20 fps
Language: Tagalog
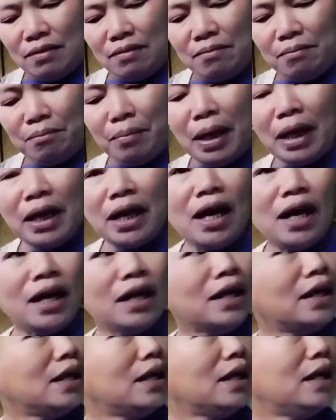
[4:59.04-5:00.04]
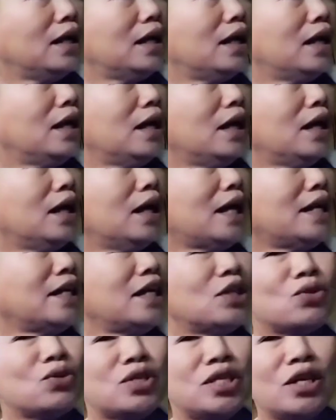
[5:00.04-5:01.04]
parang
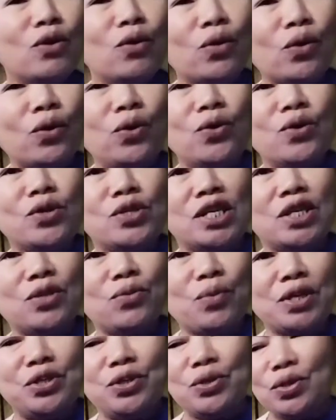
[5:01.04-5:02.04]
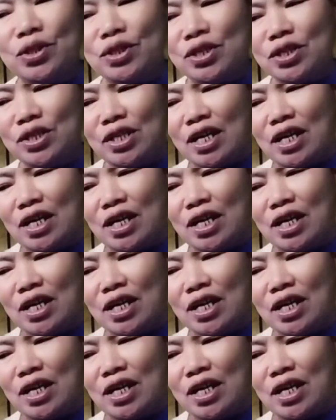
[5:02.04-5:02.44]
ganito siguro yung sitwasyon